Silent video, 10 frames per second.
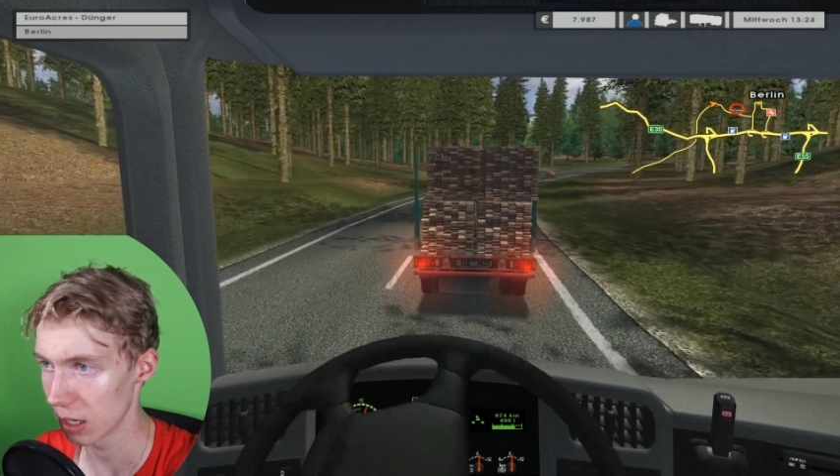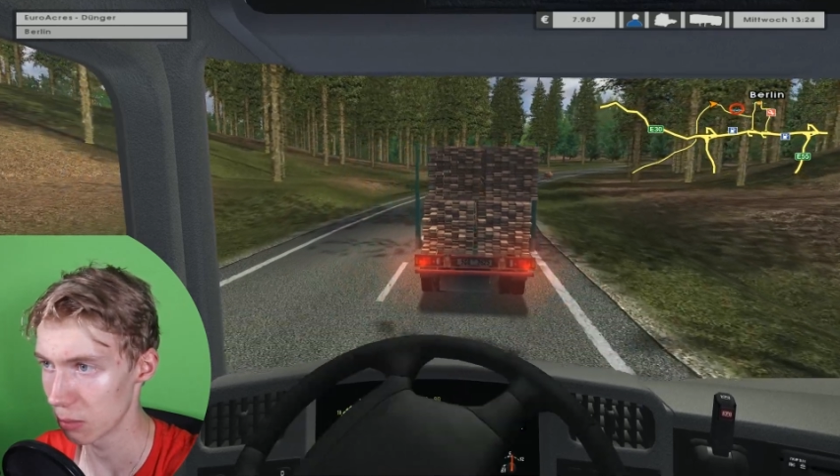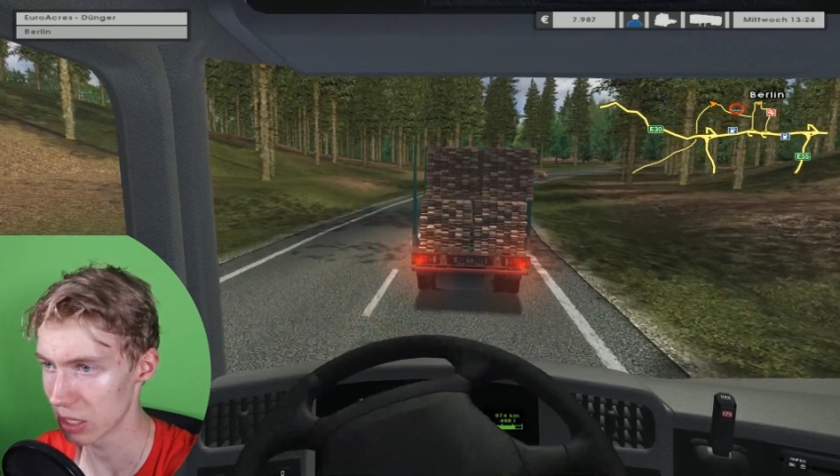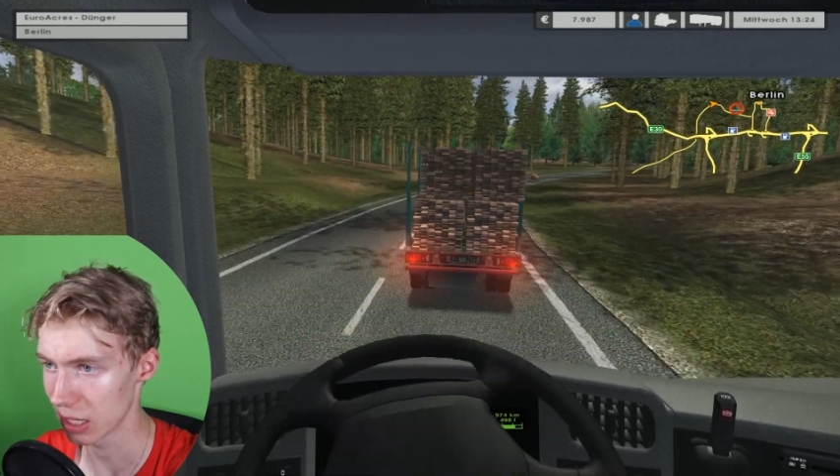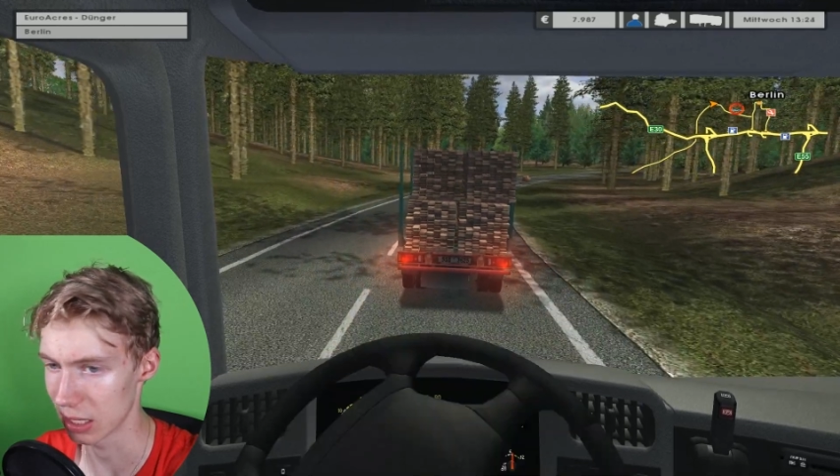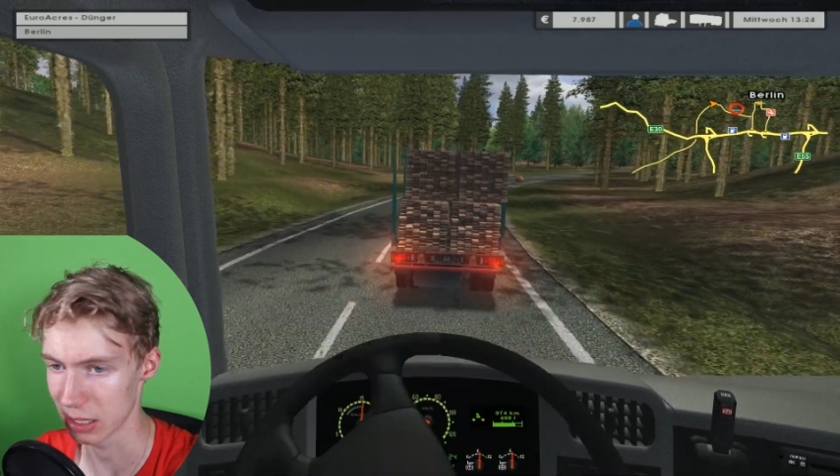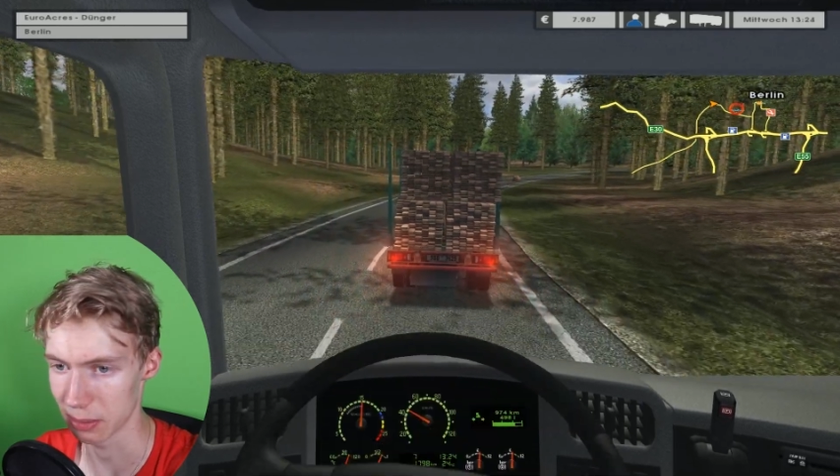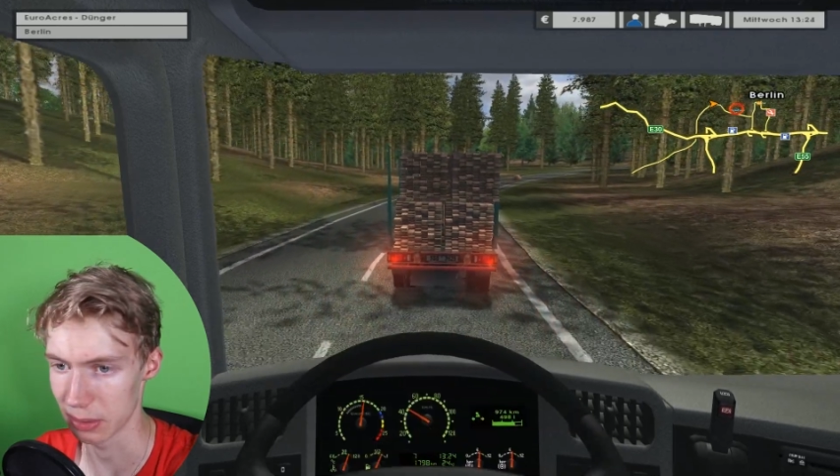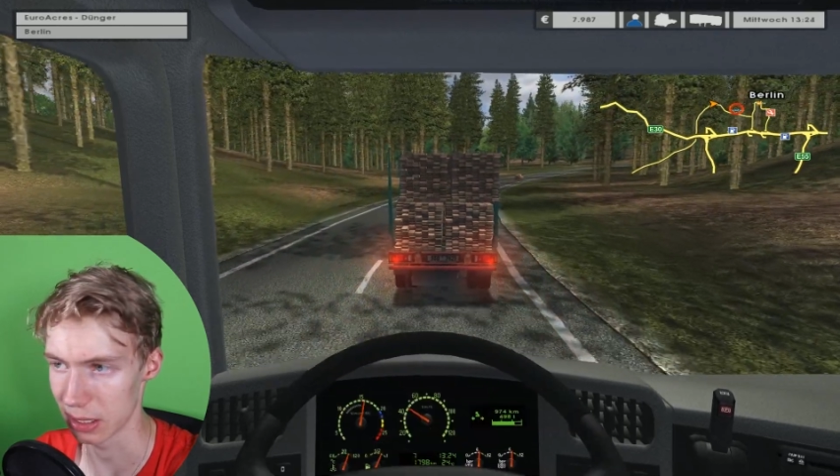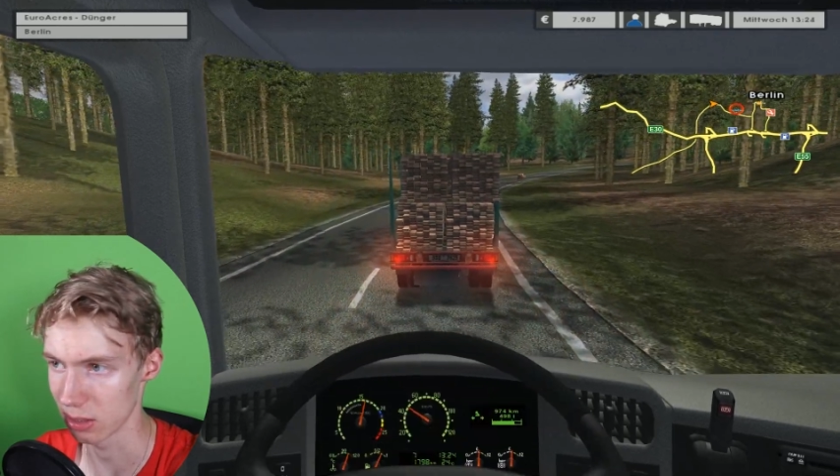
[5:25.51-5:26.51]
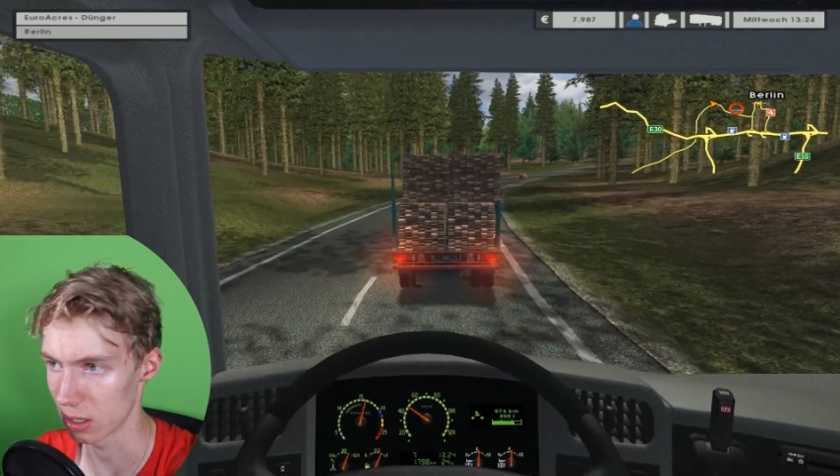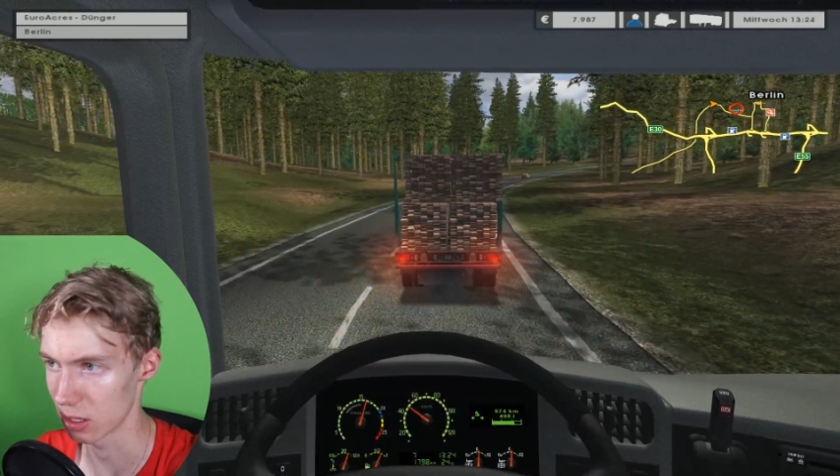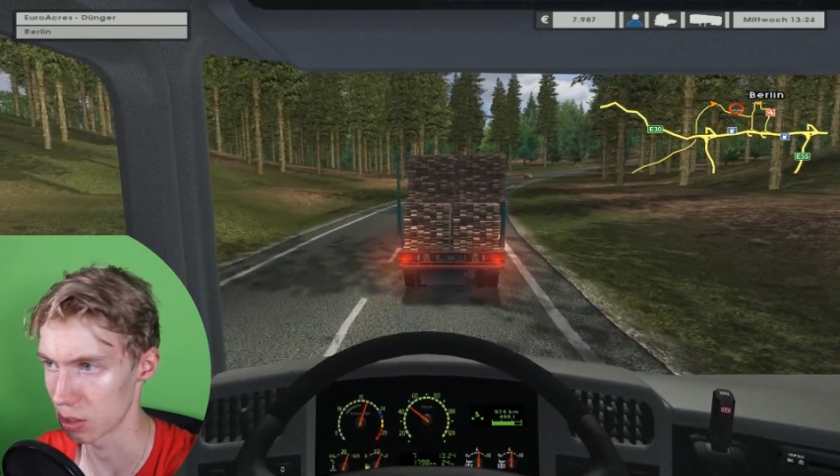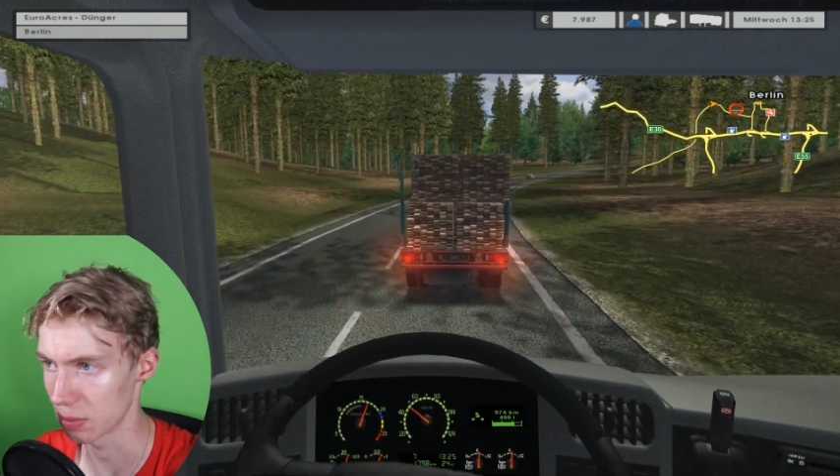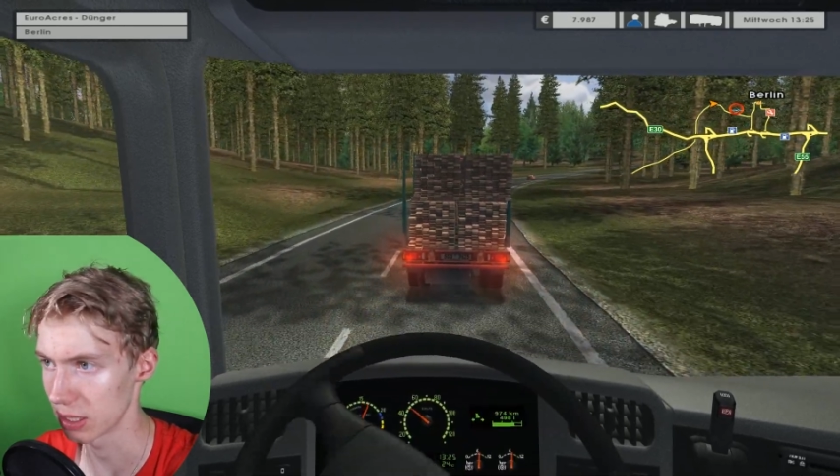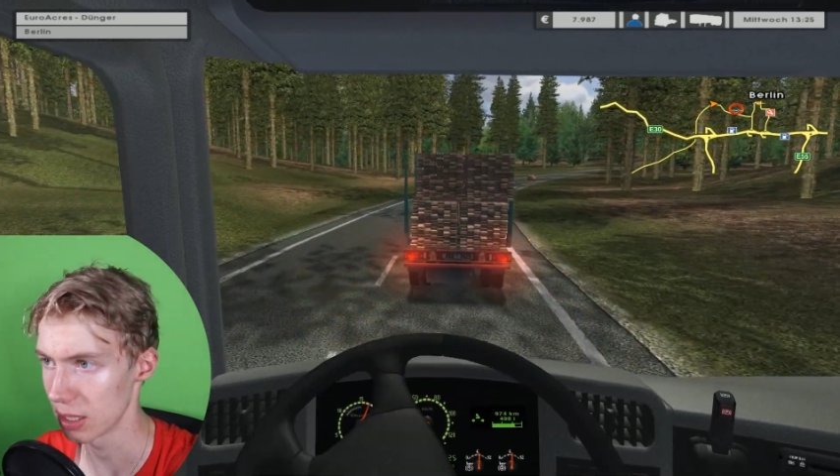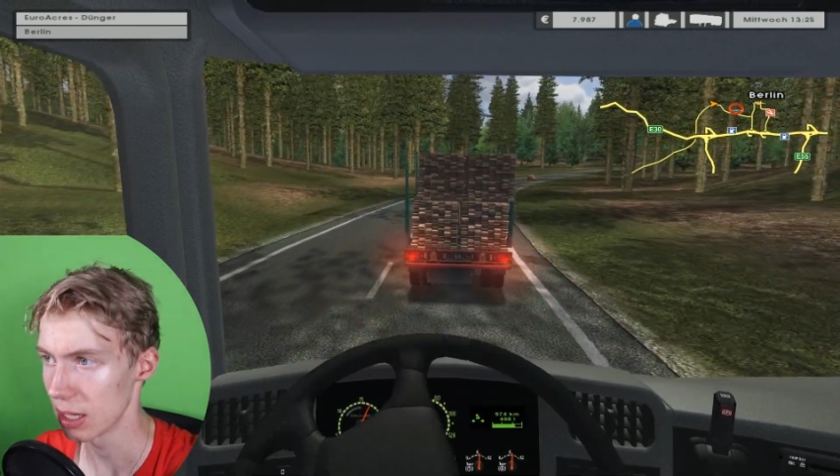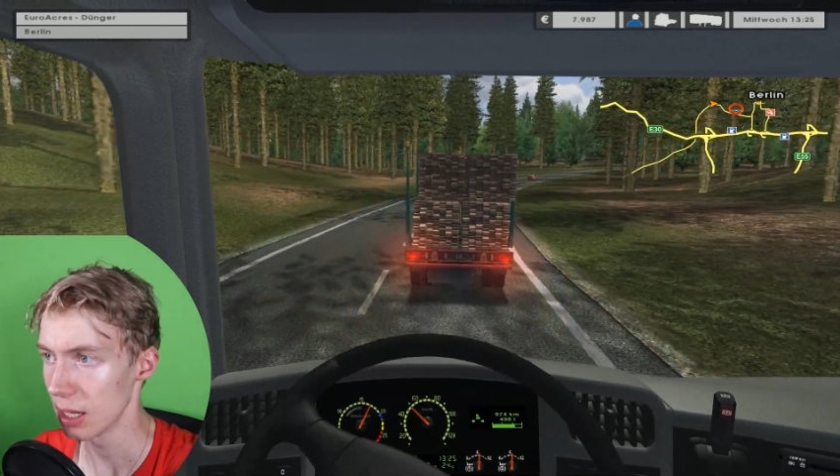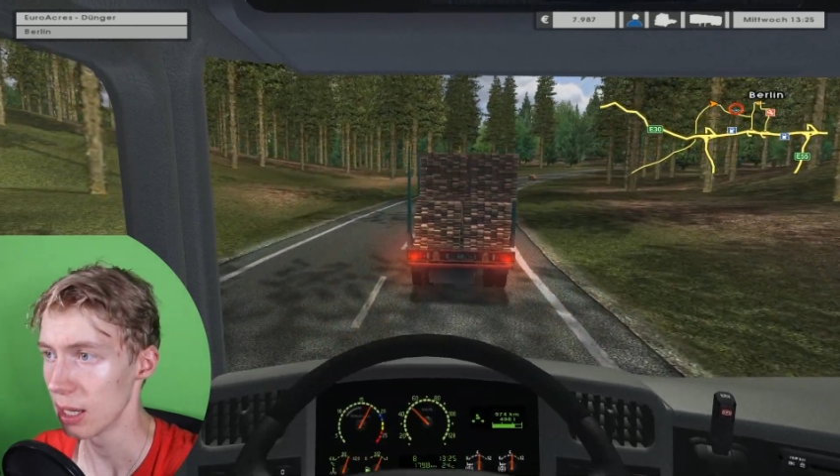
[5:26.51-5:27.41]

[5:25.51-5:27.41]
Wir müssen eh gleich links abbiegen, also alles entspannt.